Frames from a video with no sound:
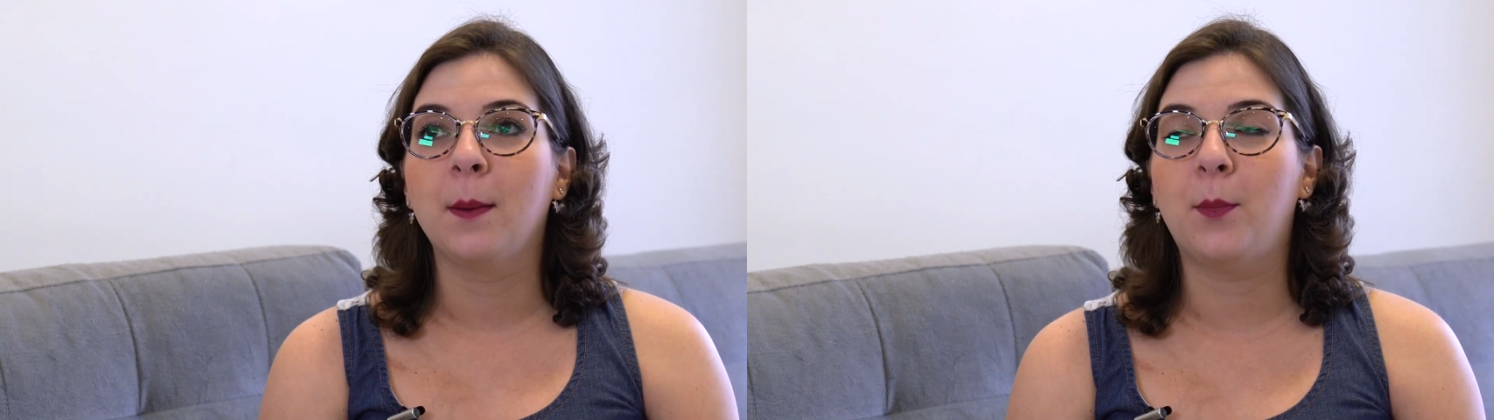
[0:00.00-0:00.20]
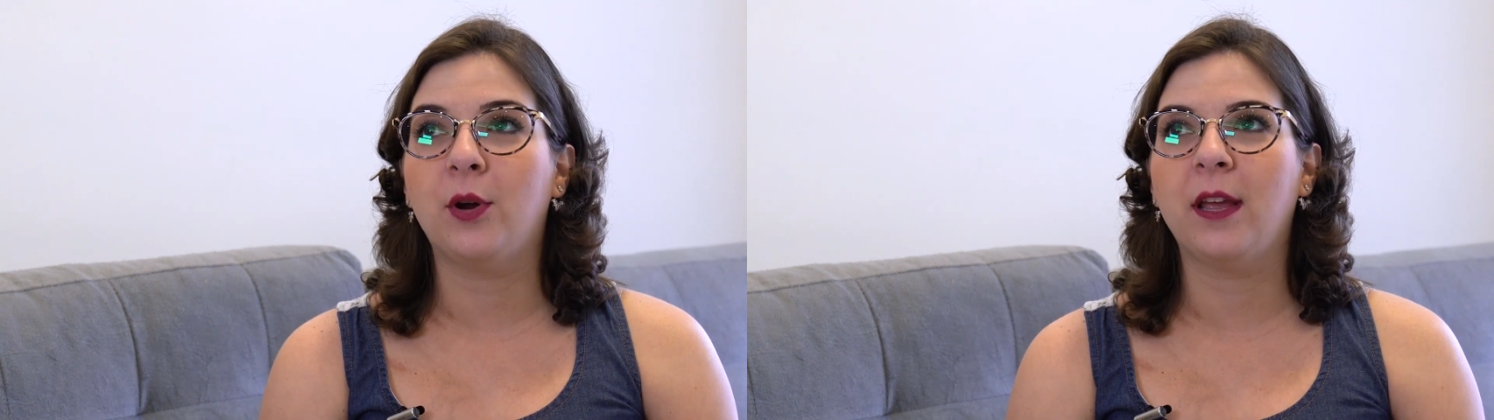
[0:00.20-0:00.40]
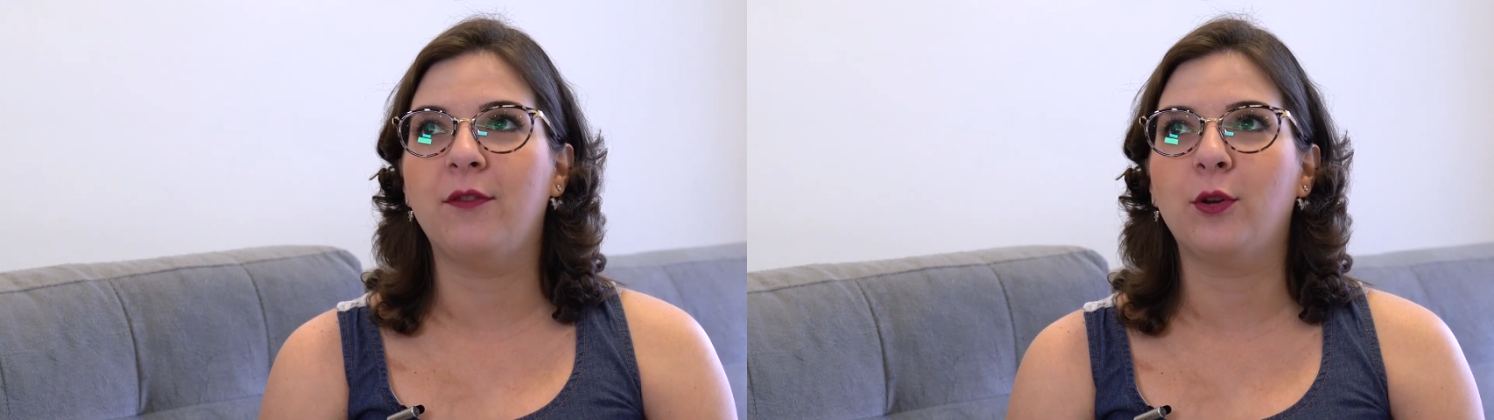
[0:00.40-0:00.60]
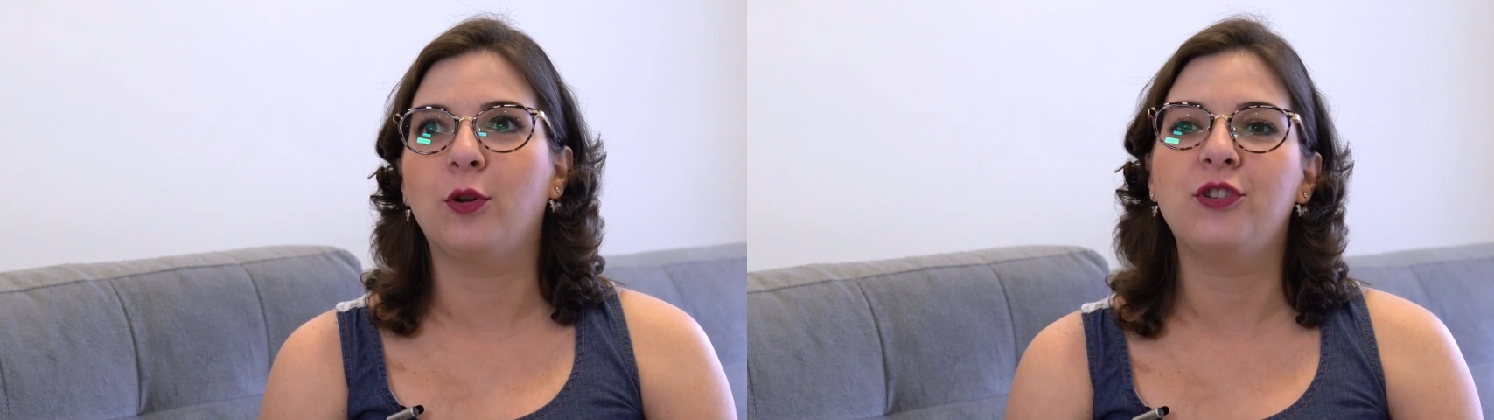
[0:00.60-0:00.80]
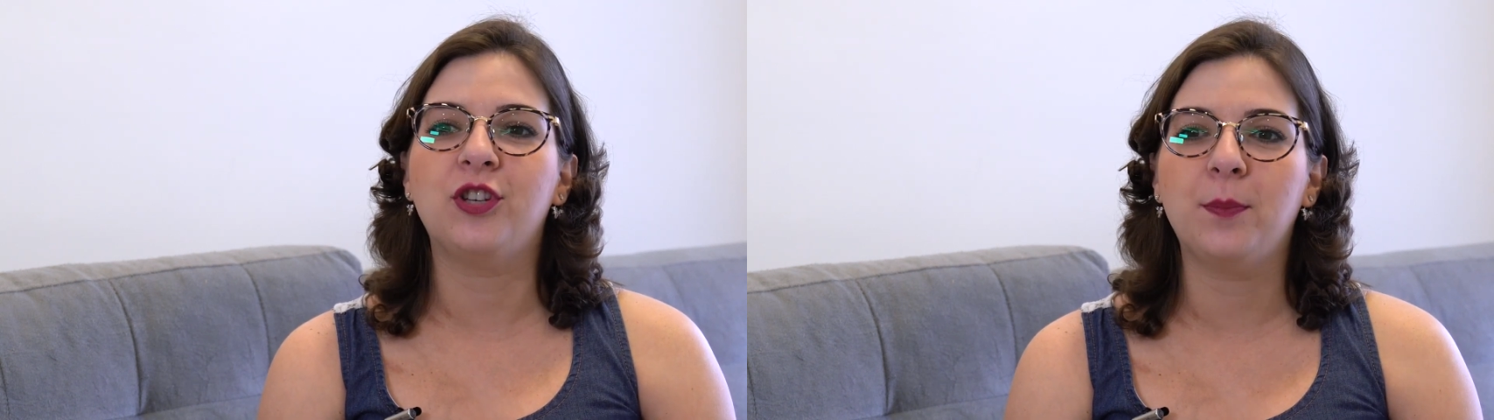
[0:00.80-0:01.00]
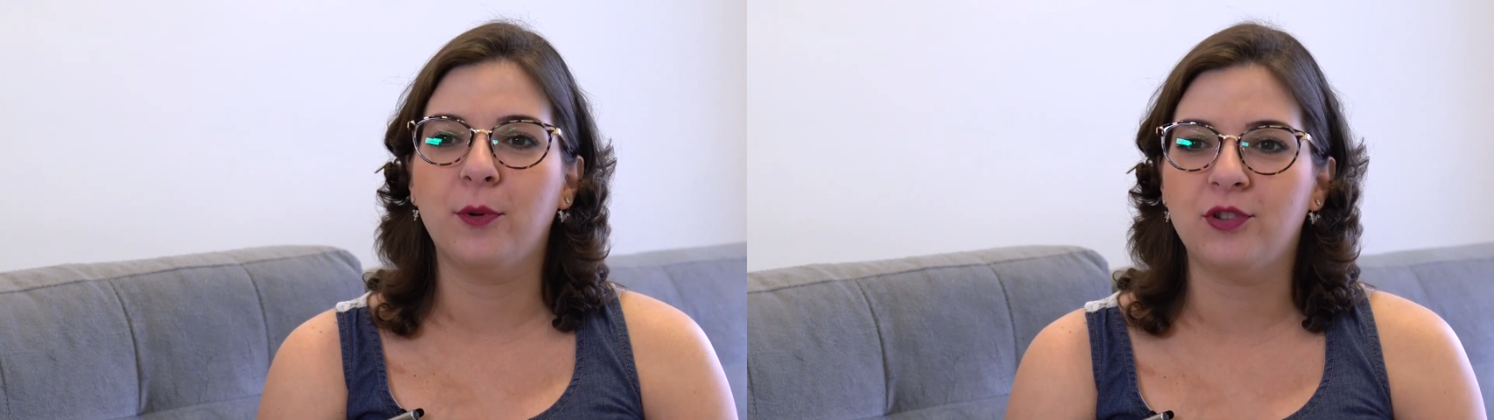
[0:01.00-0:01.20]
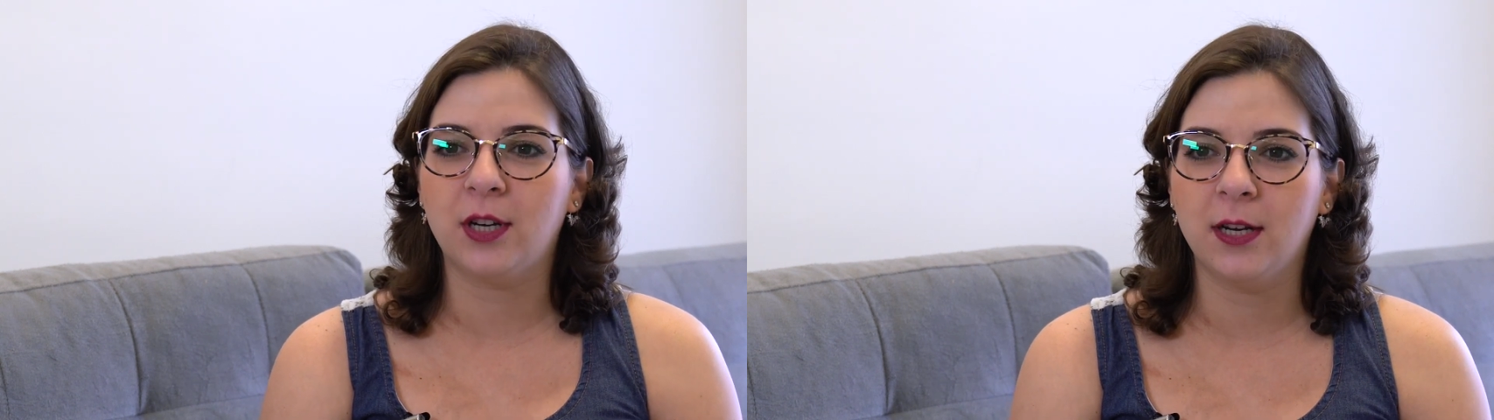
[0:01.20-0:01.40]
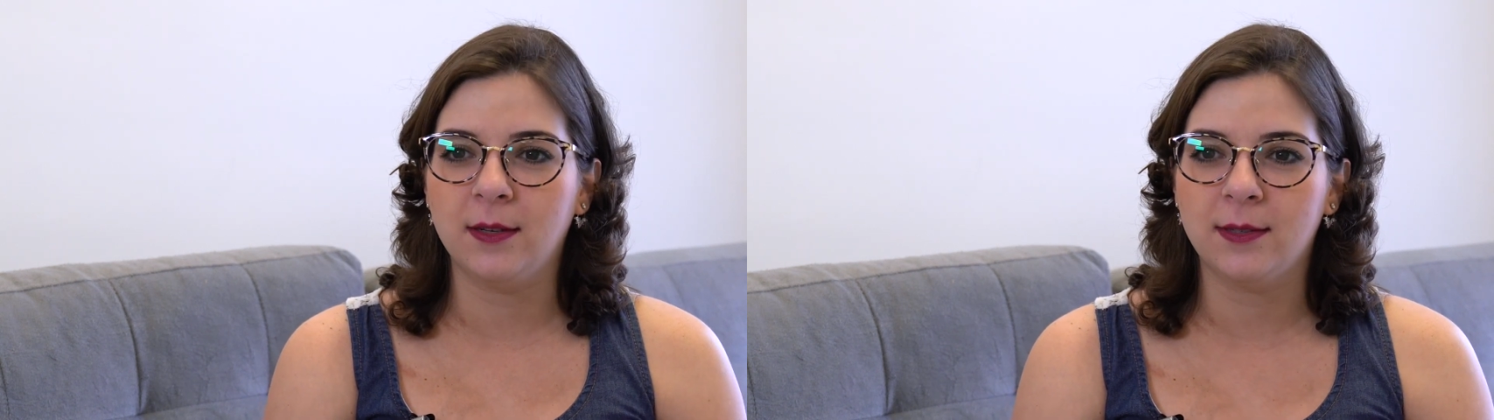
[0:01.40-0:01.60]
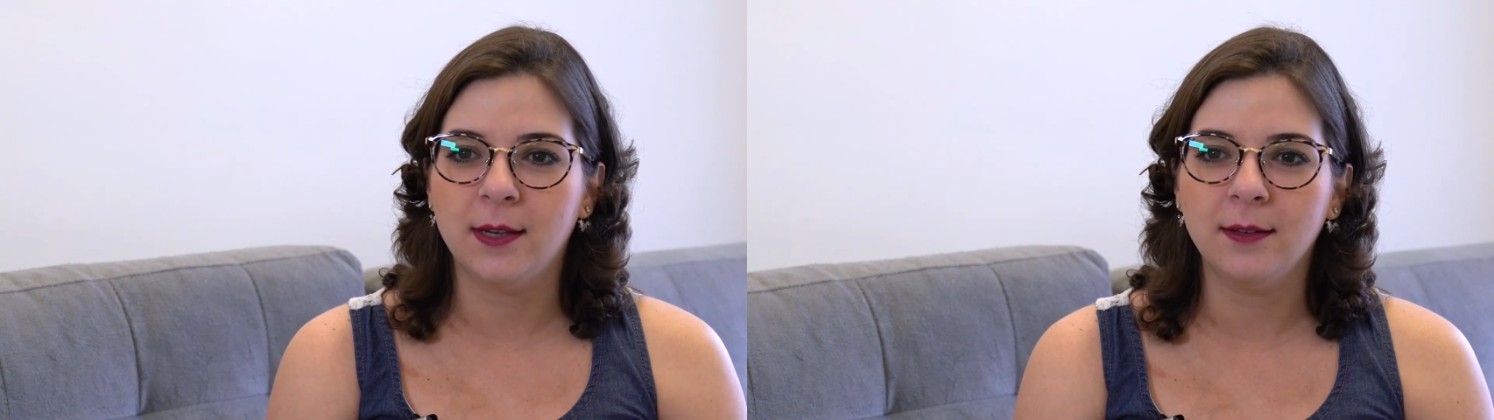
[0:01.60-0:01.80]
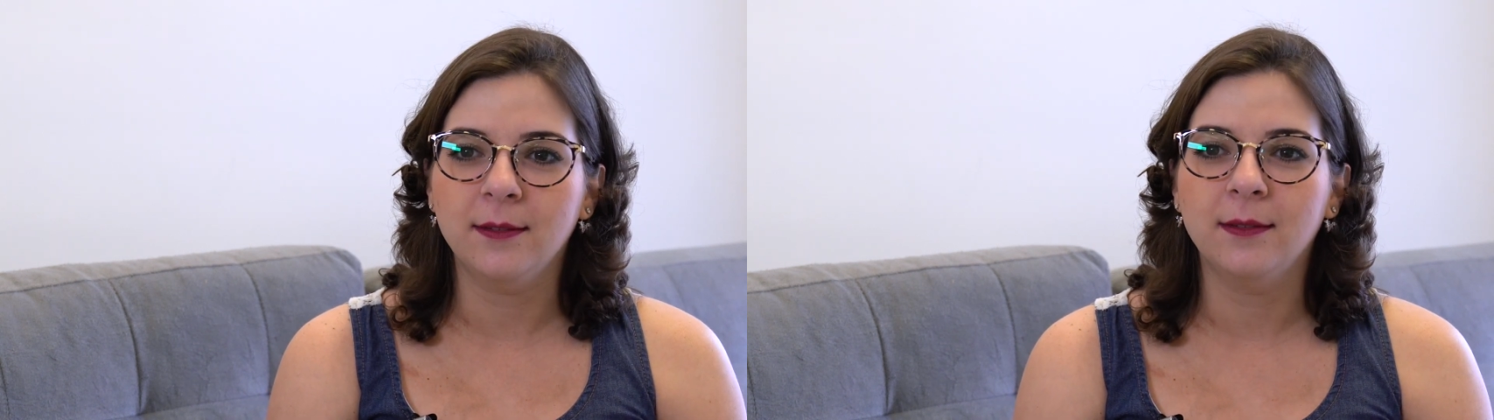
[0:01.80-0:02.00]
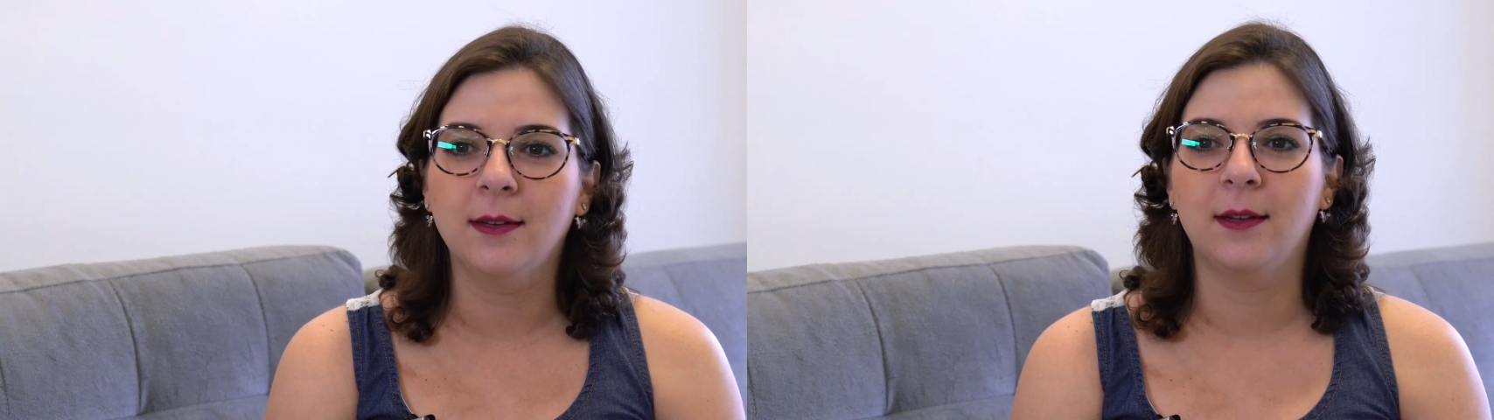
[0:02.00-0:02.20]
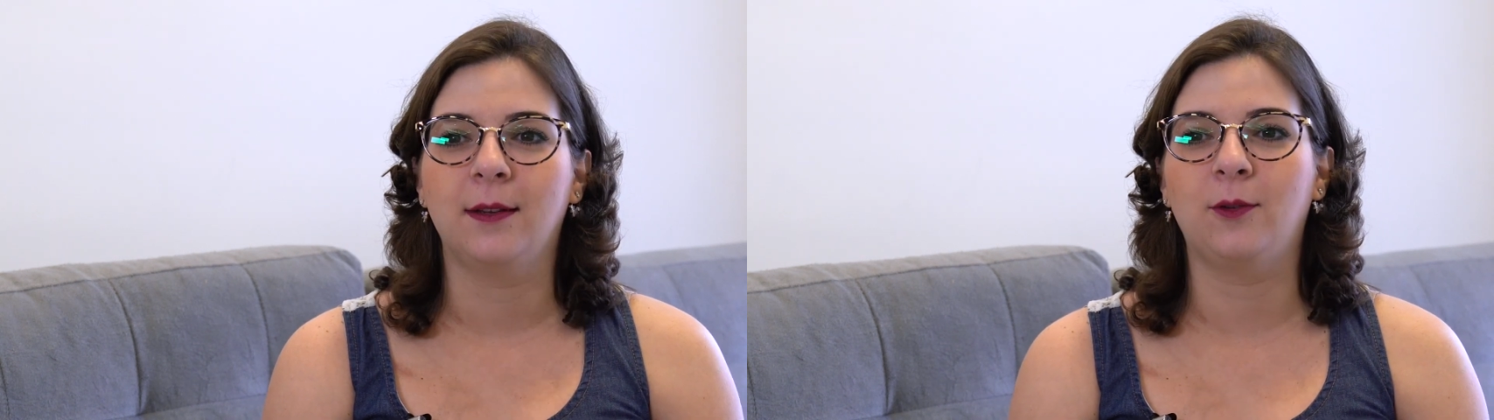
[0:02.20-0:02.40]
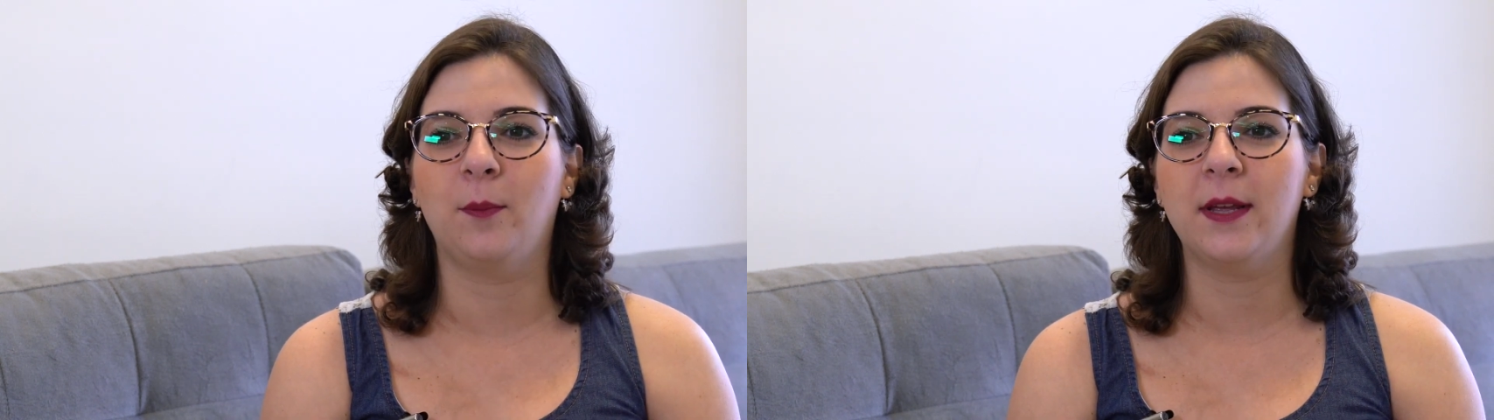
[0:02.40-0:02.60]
Porém, viu dois tipos de câncer no